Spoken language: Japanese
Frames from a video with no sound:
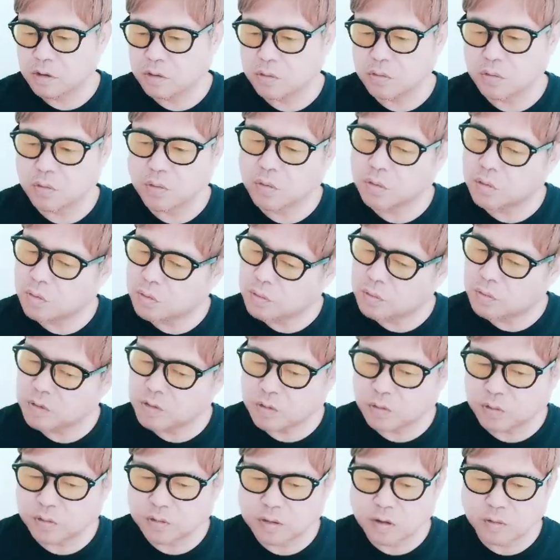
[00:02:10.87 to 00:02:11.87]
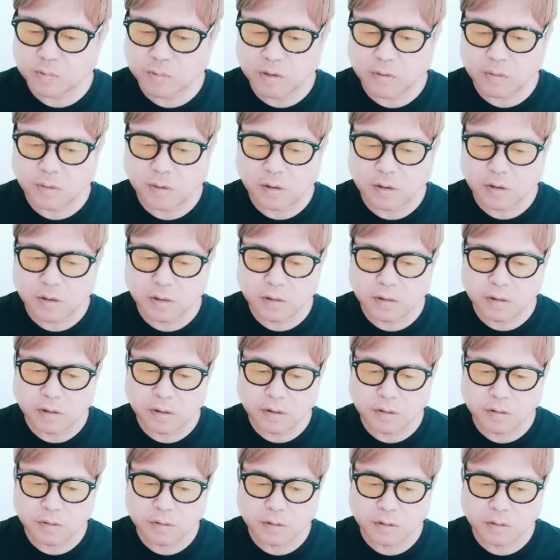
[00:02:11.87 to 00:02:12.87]
ちょっとこれ、詳細までわかん
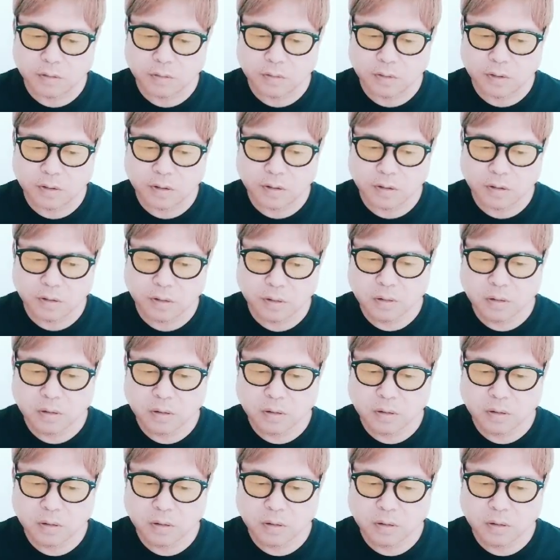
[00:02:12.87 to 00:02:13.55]
ないんですけどね。